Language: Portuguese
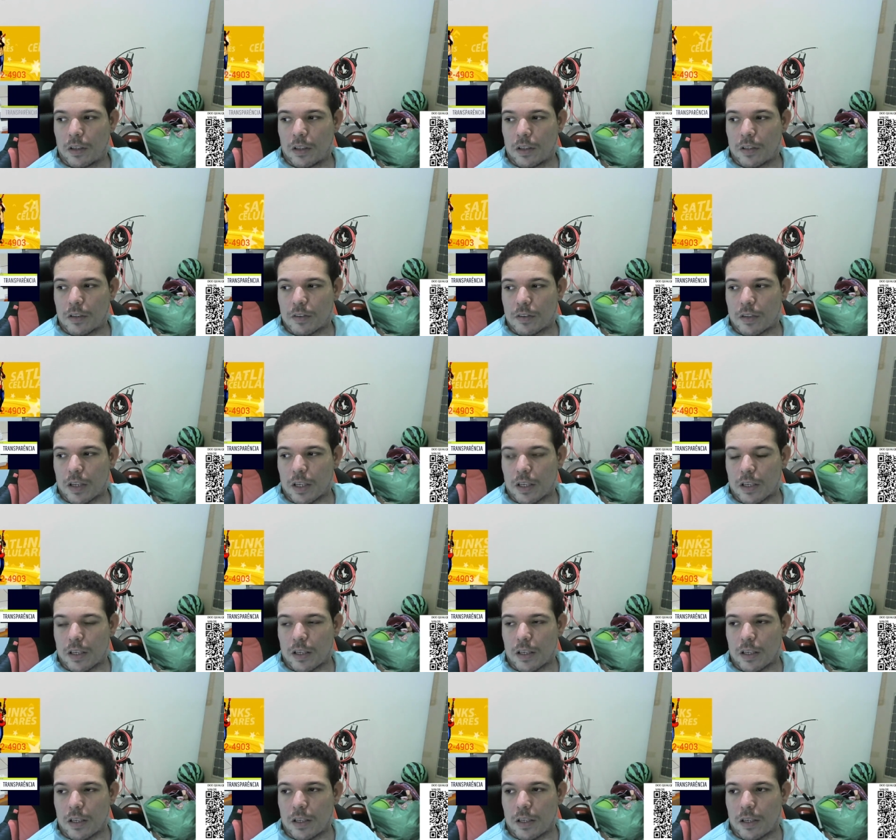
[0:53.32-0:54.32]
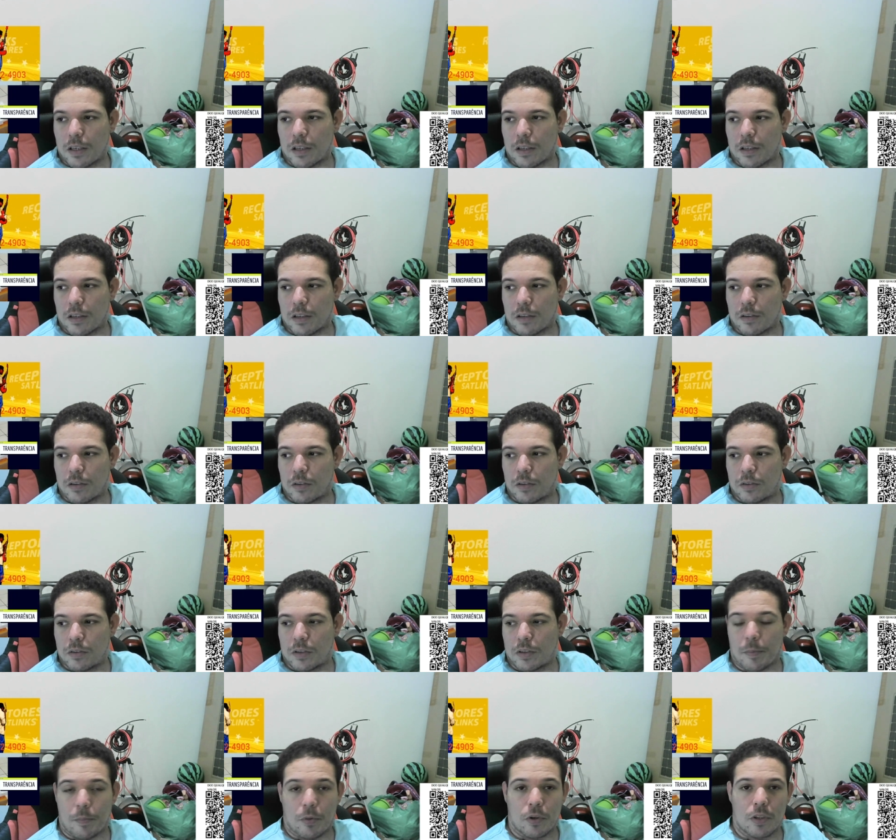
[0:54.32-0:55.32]
Sei que
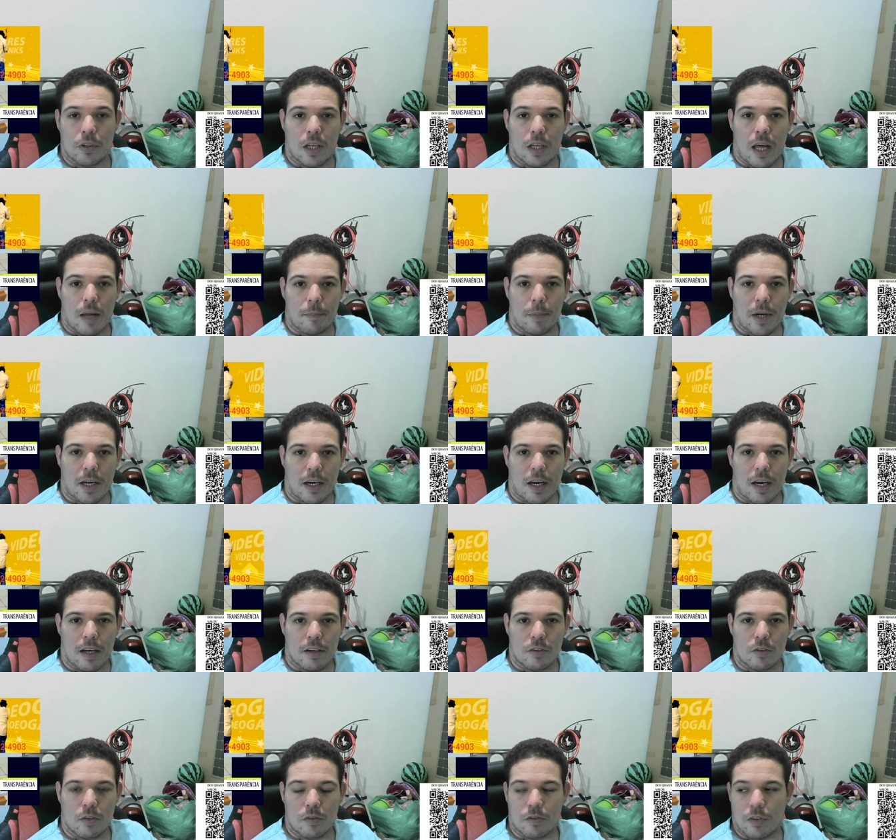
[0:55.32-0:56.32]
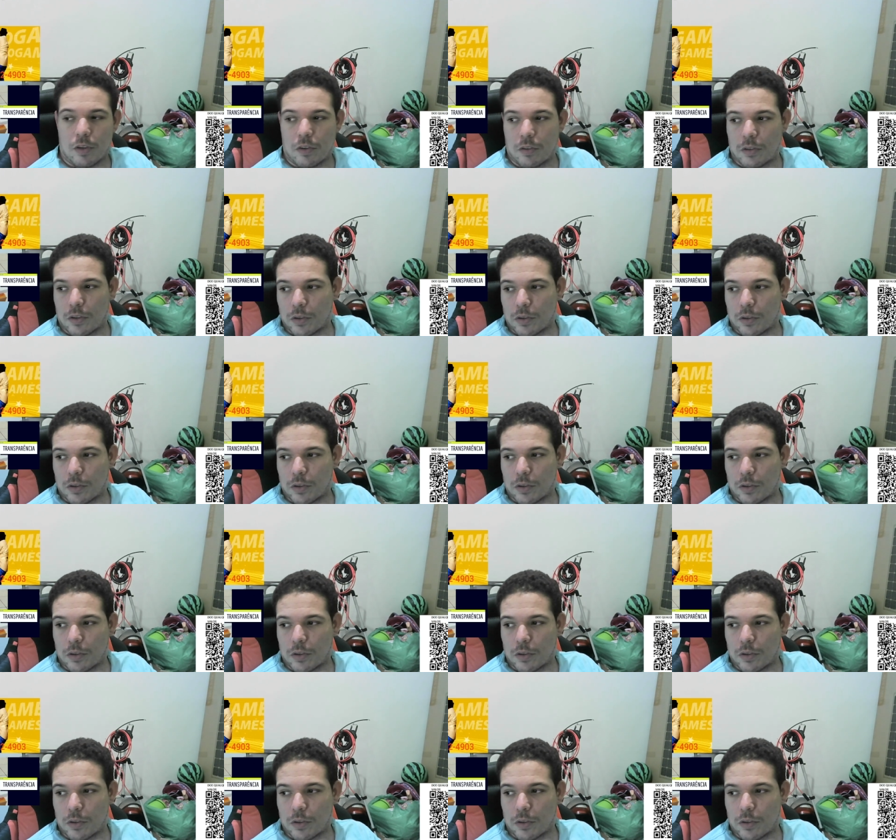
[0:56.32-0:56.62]
depois de lá para cá resolveu.